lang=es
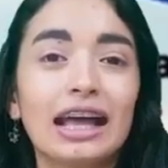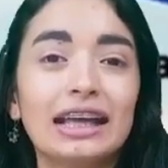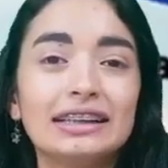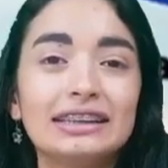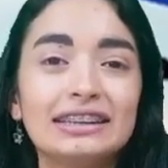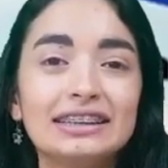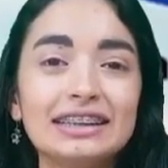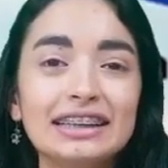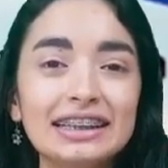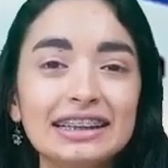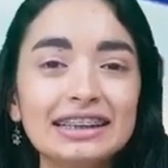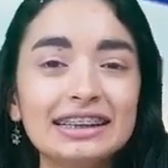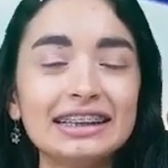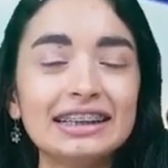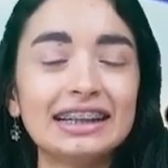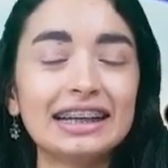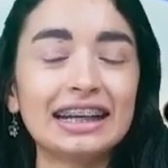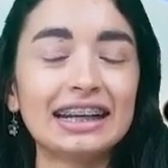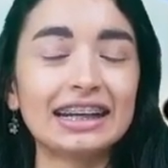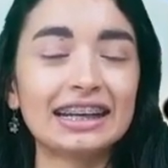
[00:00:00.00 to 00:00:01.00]

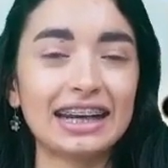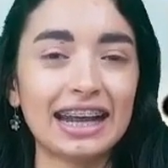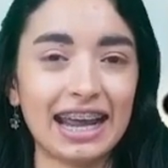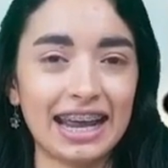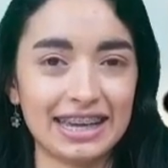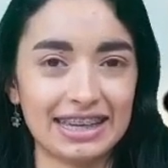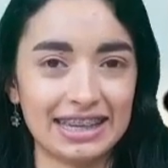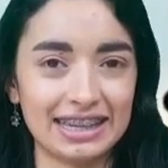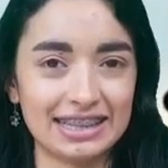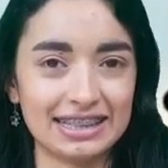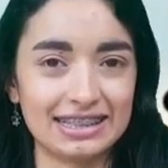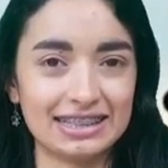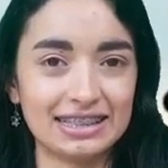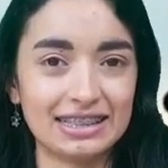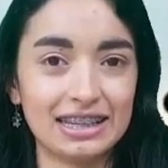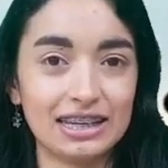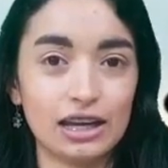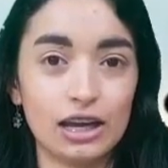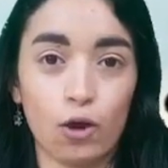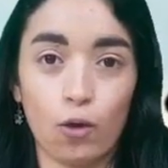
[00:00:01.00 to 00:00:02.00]
Cindy
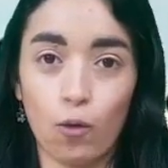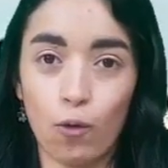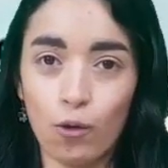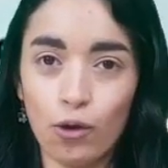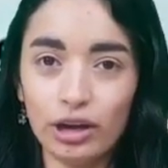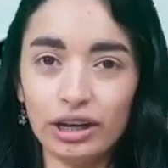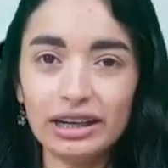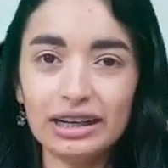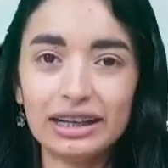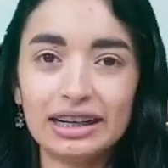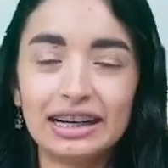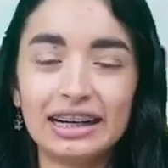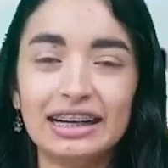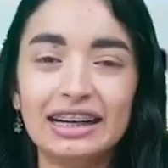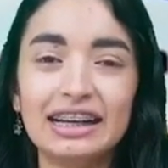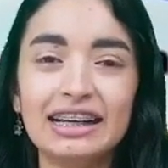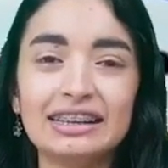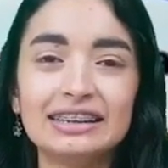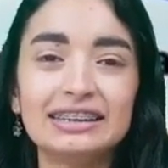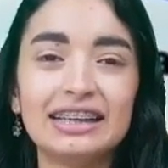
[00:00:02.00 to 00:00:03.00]
Reyes. Hoy
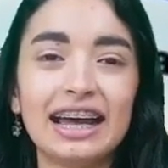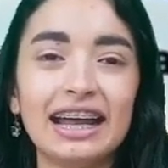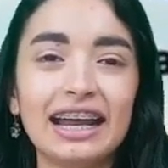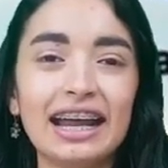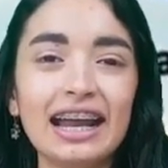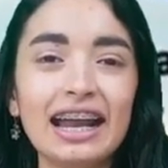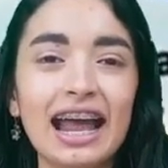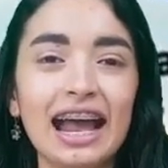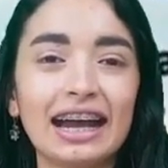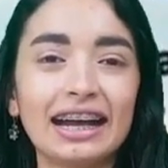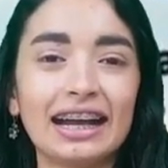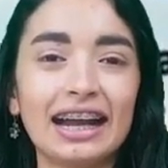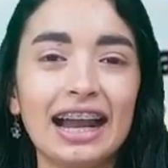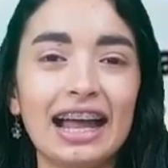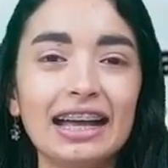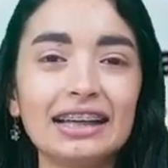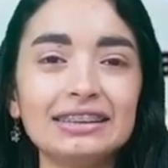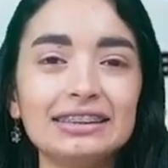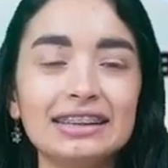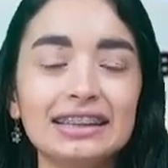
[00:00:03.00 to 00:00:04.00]
les daré la
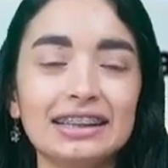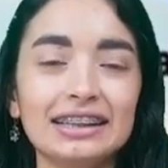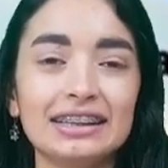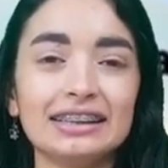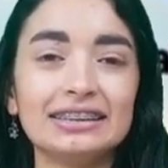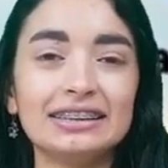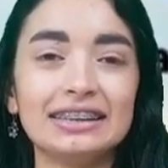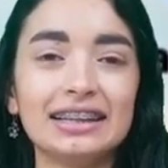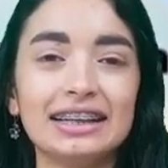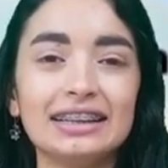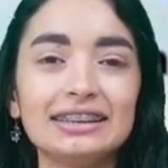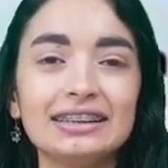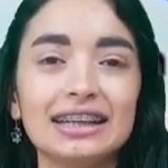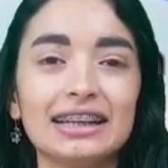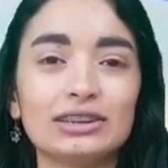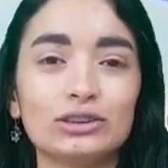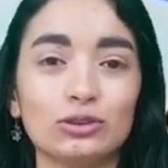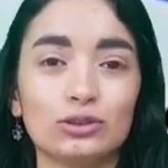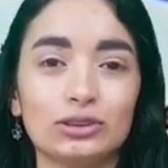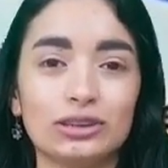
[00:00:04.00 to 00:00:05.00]
clase de
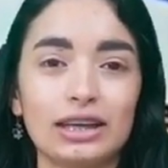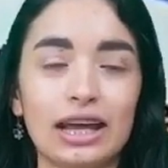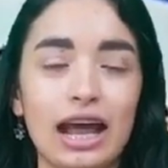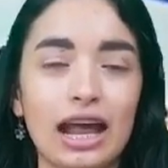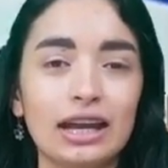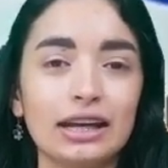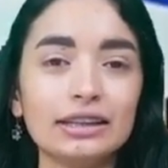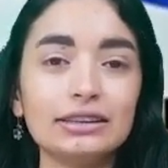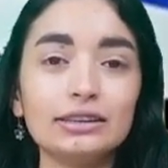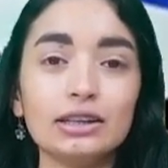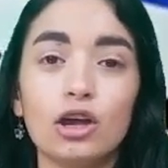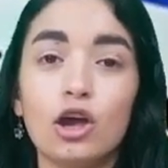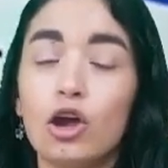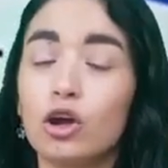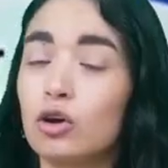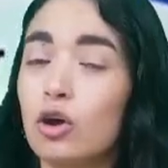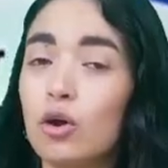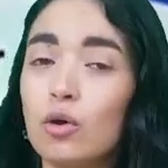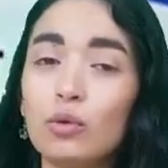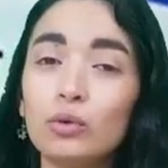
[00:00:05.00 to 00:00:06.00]
ciencias sociales
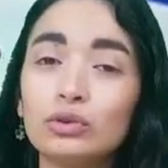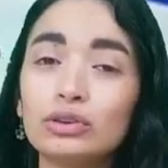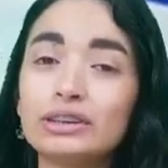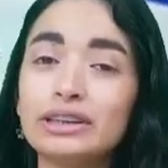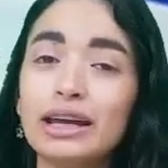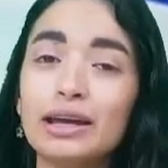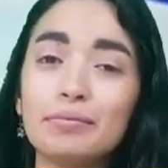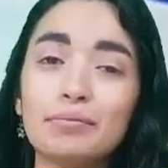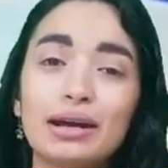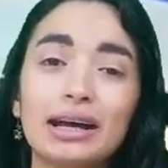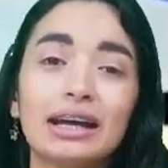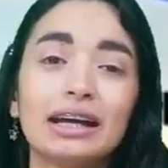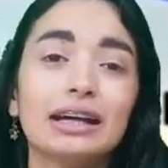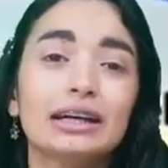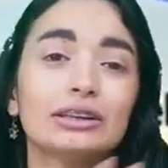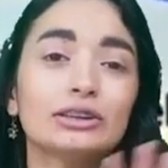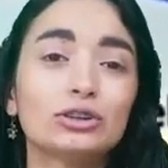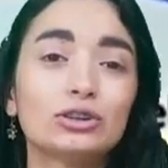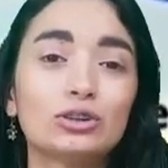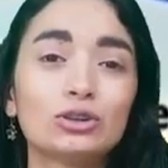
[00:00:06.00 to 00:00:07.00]
con un tema
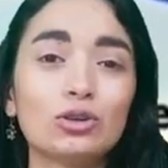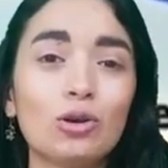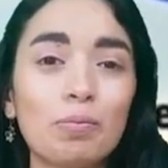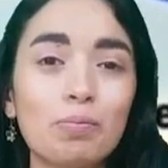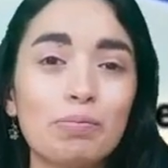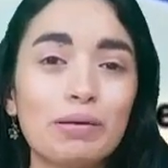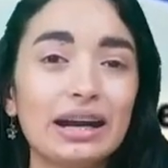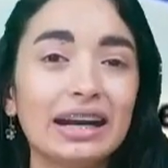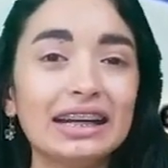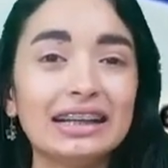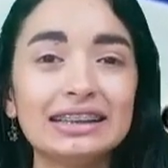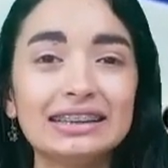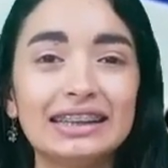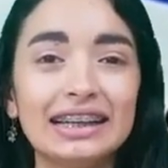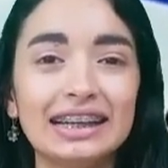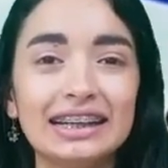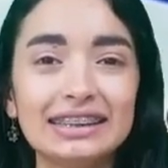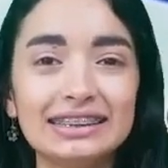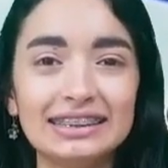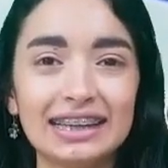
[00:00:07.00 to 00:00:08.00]
súper
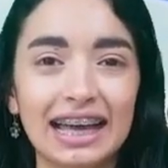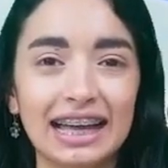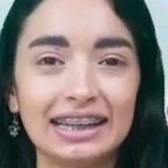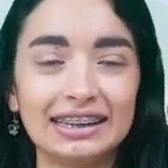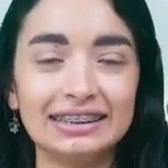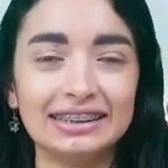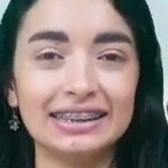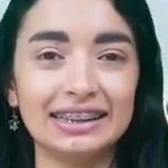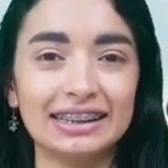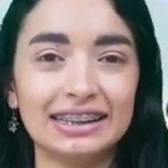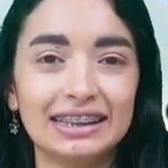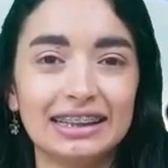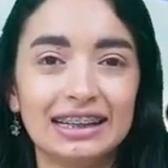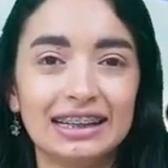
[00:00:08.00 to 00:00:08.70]
interesante.